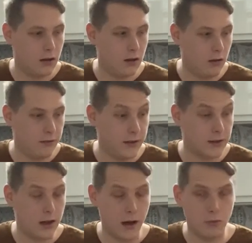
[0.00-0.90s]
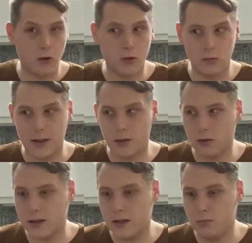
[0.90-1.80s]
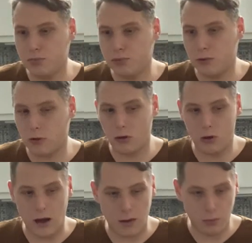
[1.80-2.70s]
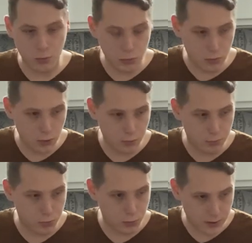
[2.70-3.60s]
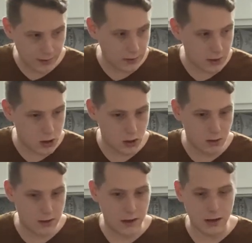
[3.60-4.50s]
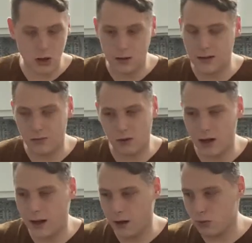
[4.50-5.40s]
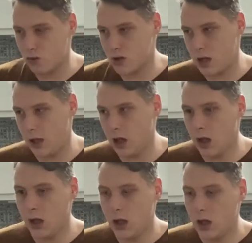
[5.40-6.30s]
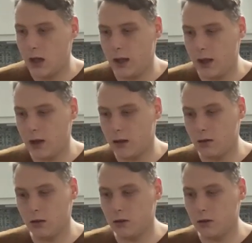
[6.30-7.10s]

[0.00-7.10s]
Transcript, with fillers: en fait, clairement, on est tranquille pour un bon moment certaines choses. Il y a des choses qui vont aller à congeler et euh,